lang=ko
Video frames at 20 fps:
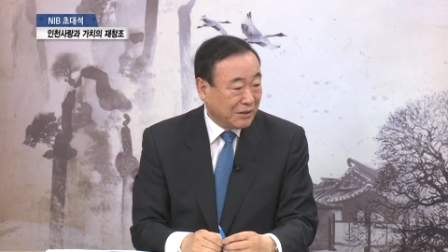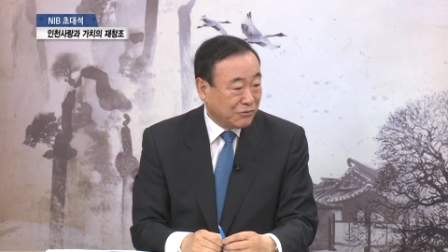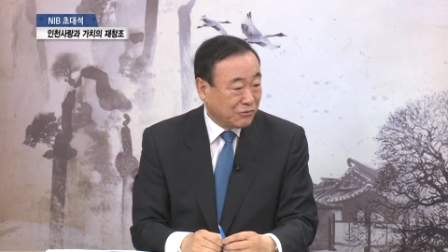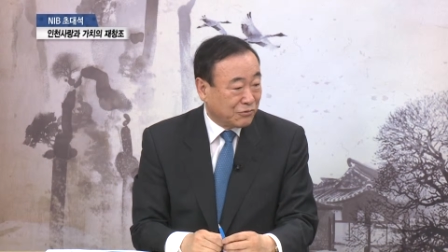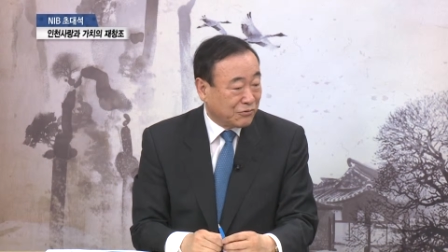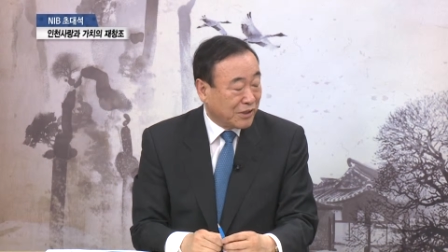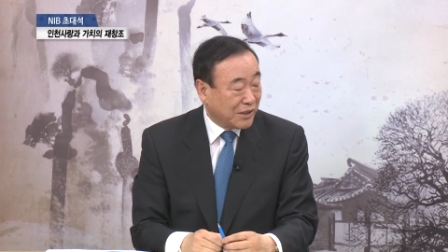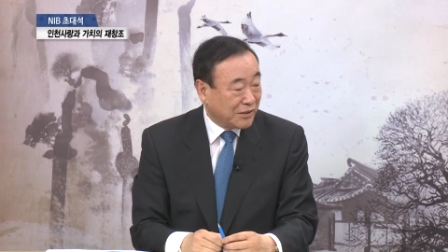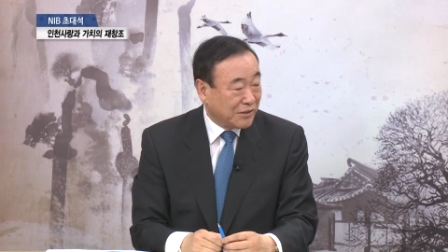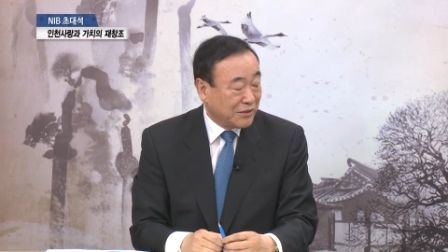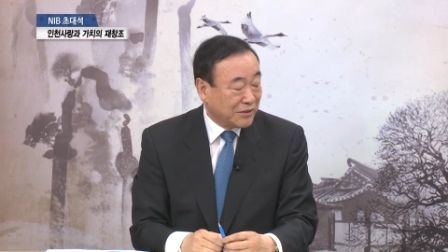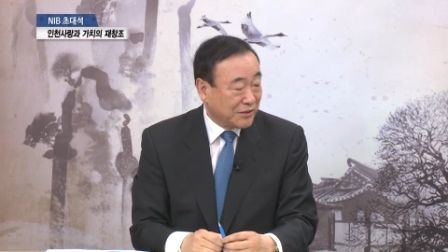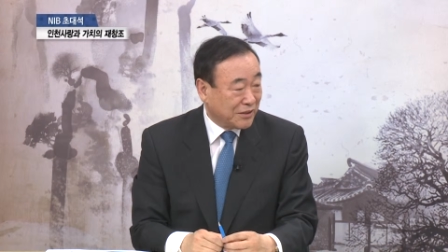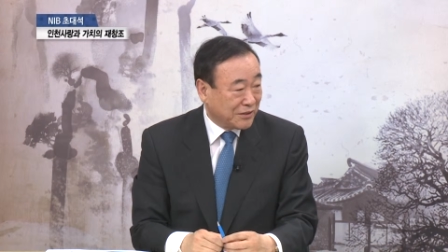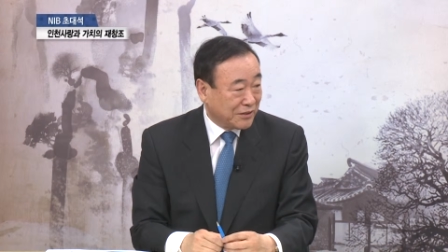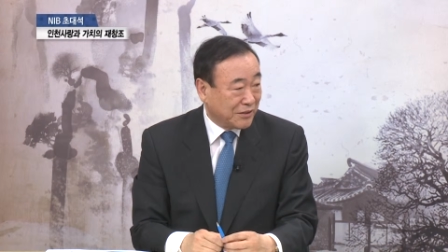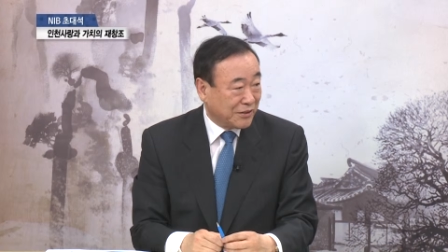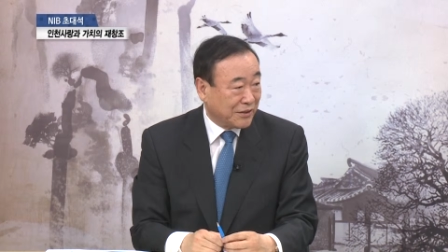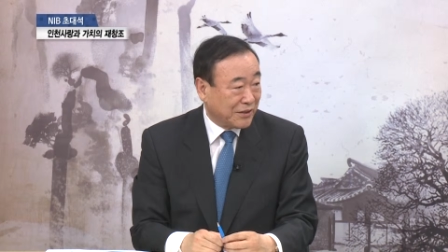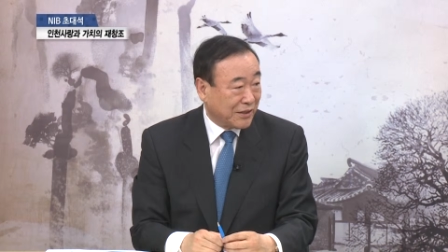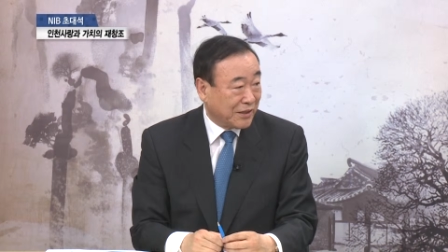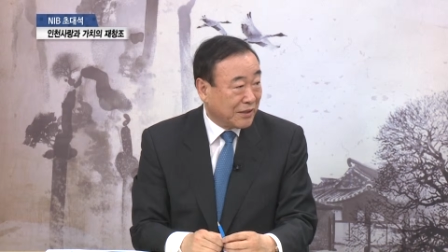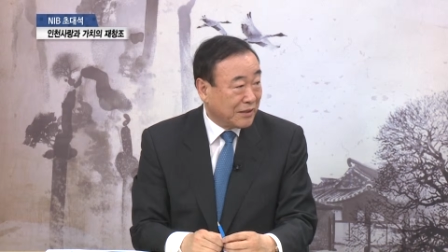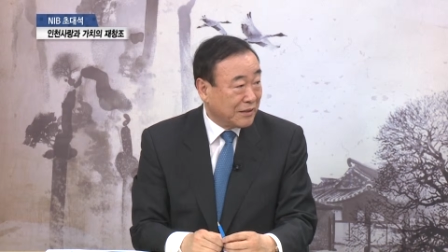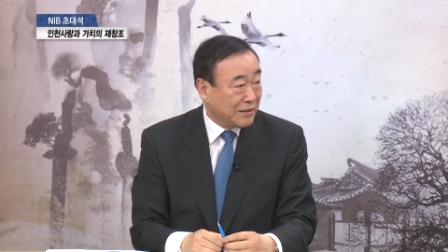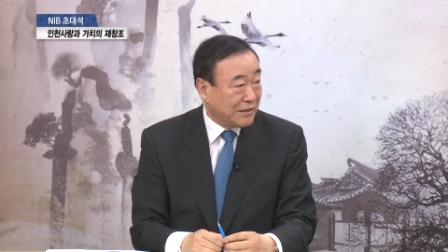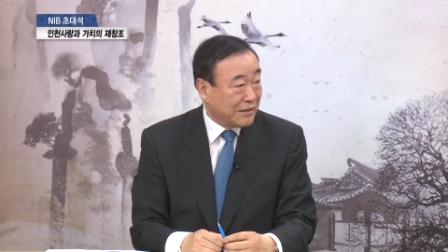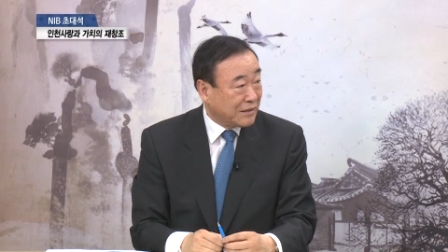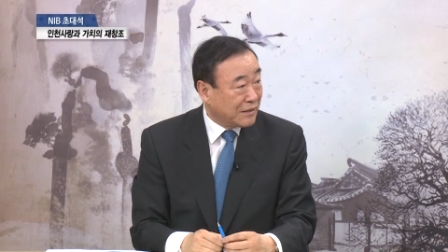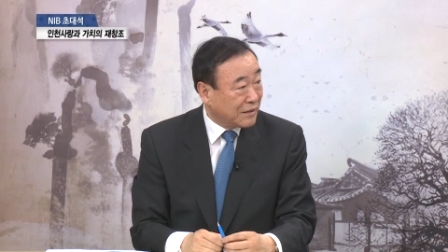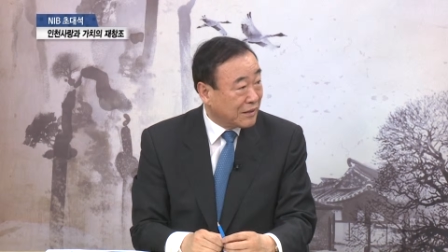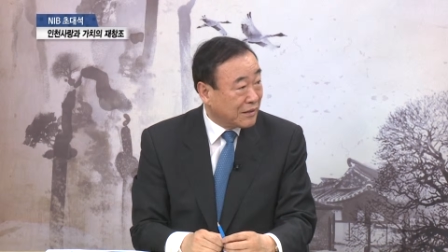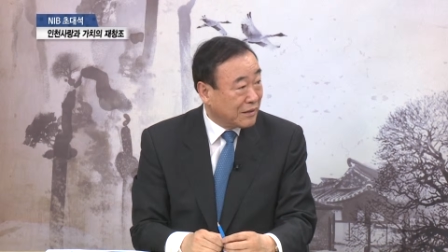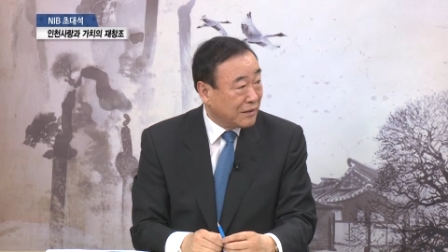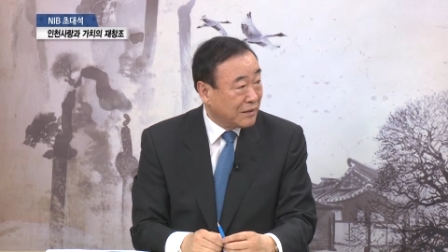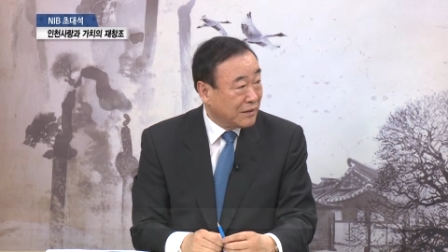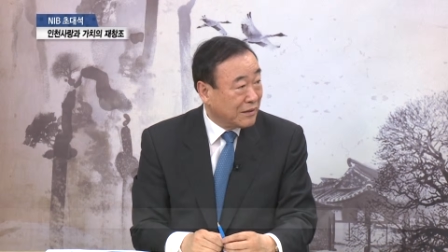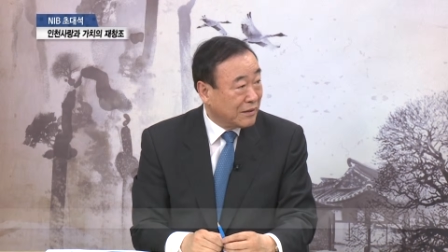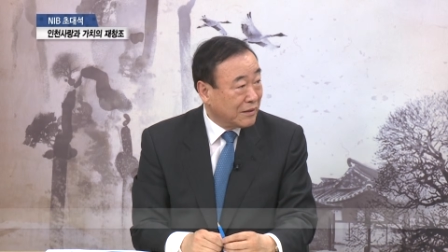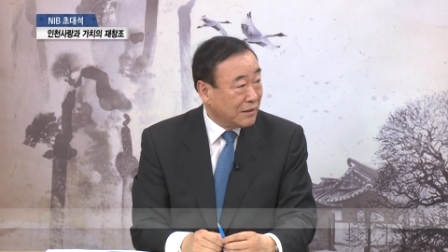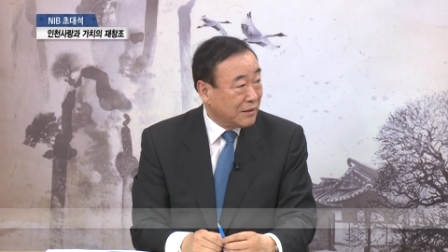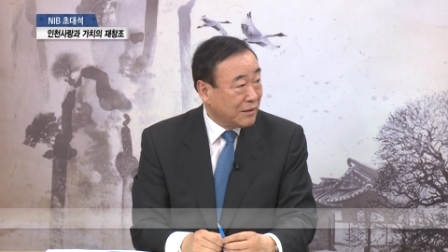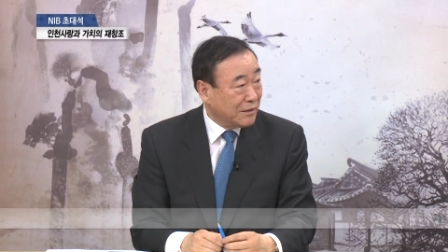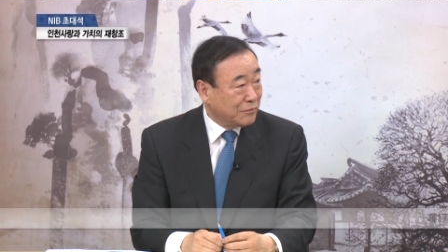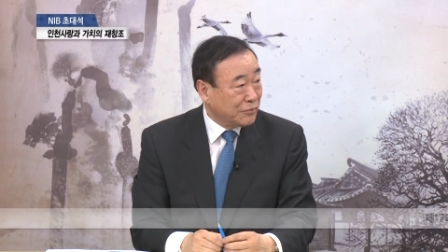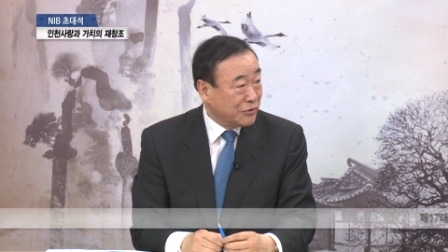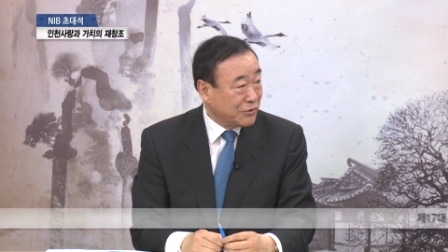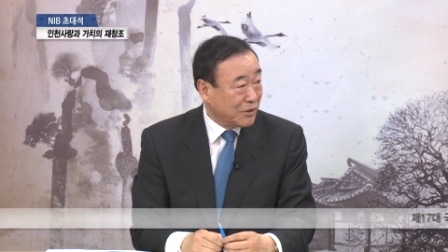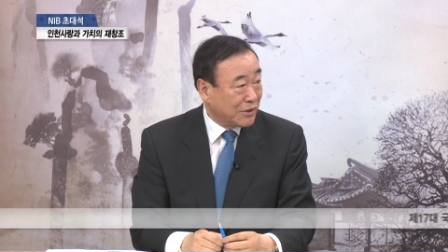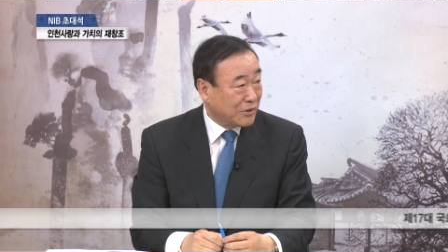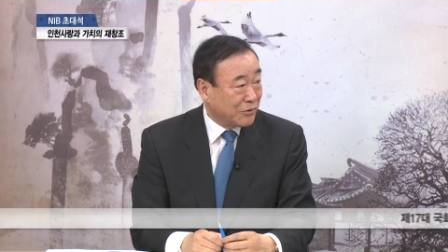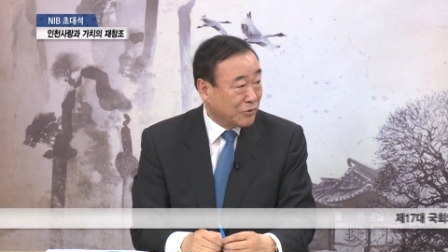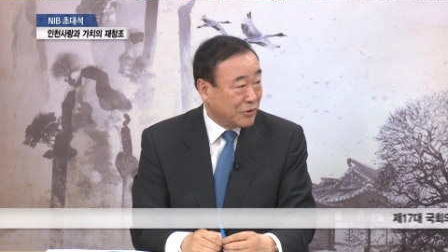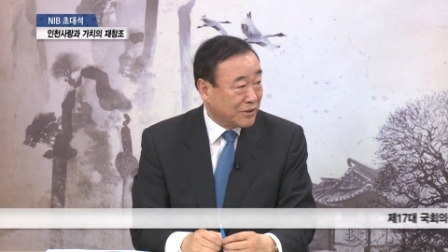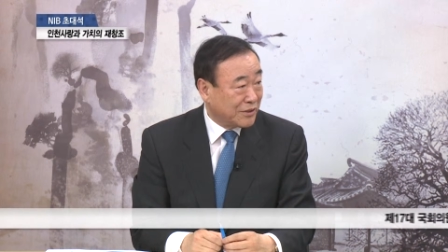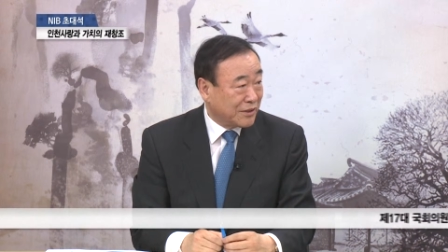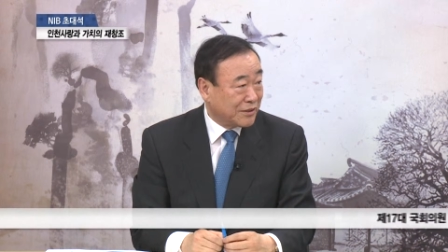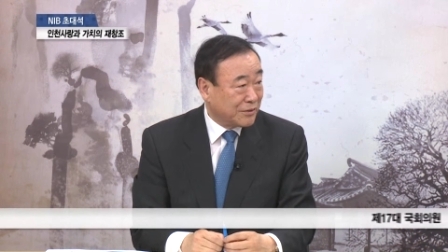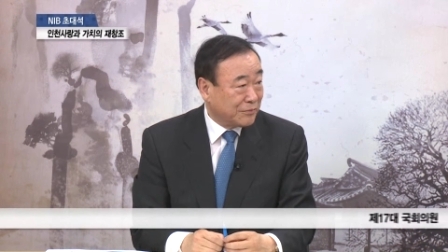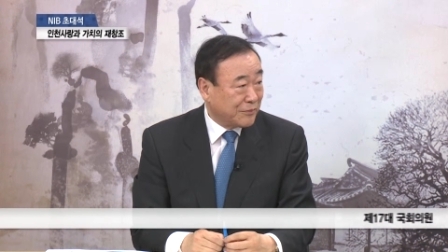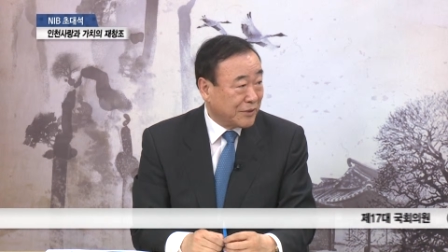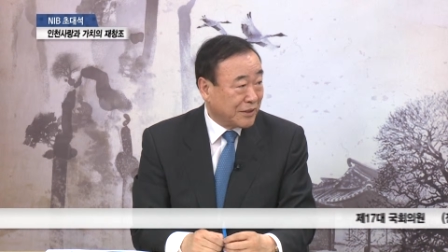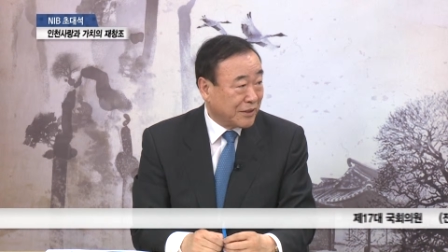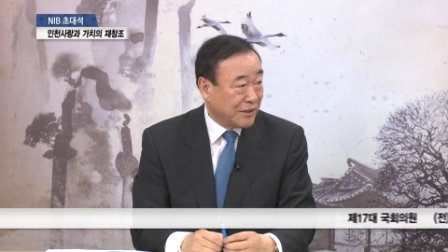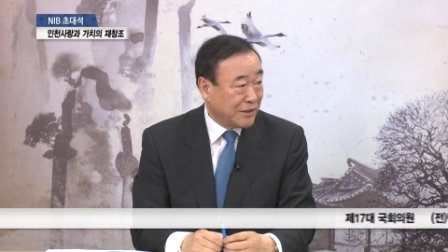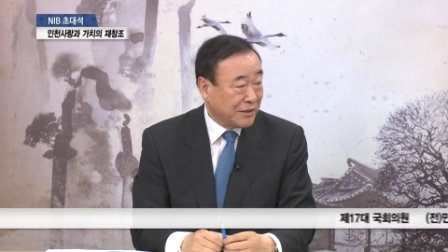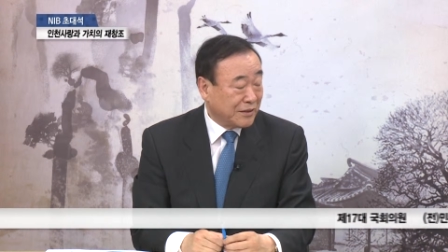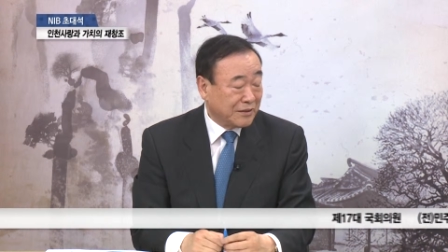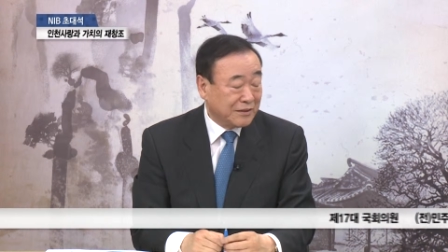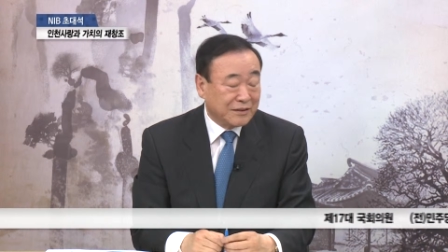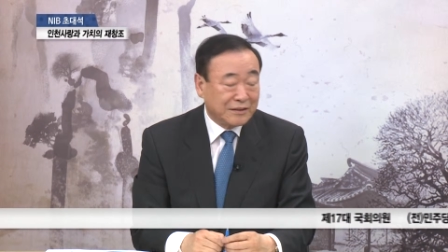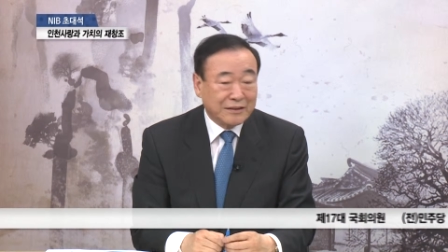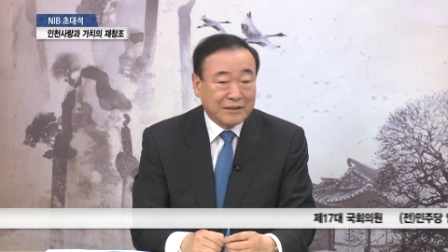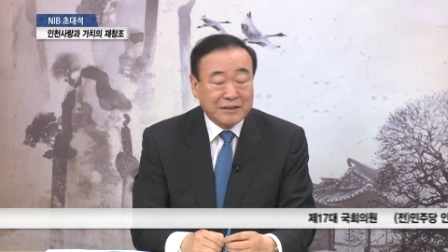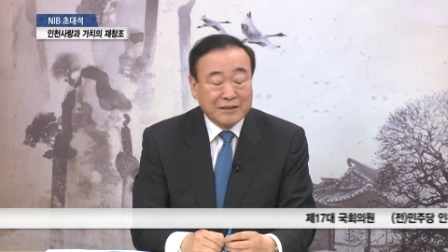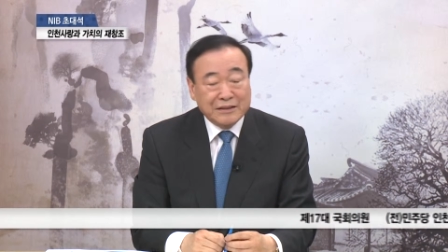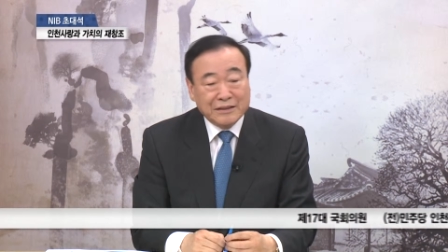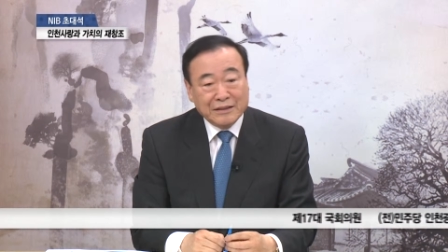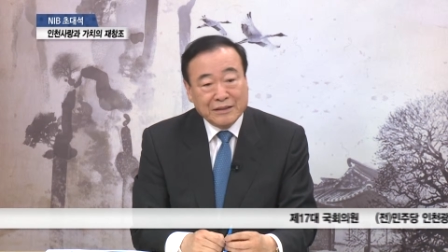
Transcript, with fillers: 국가의 경쟁력이다 이렇게 분석하고 있지 않습니까? 네.